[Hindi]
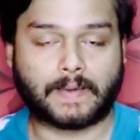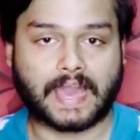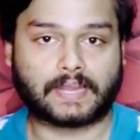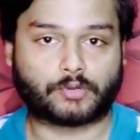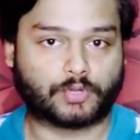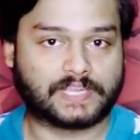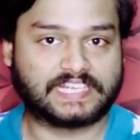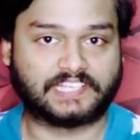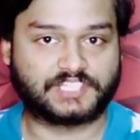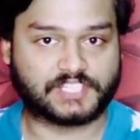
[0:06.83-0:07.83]
पैर कोई
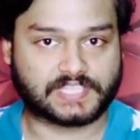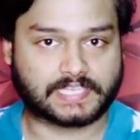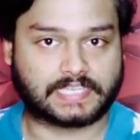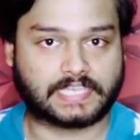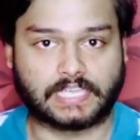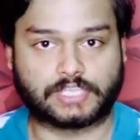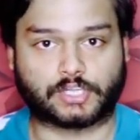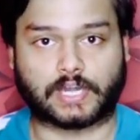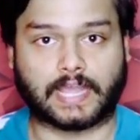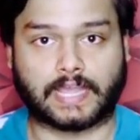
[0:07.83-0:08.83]
नीचे से
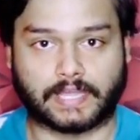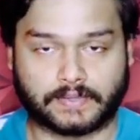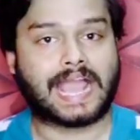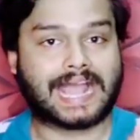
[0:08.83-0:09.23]
खींच रहा है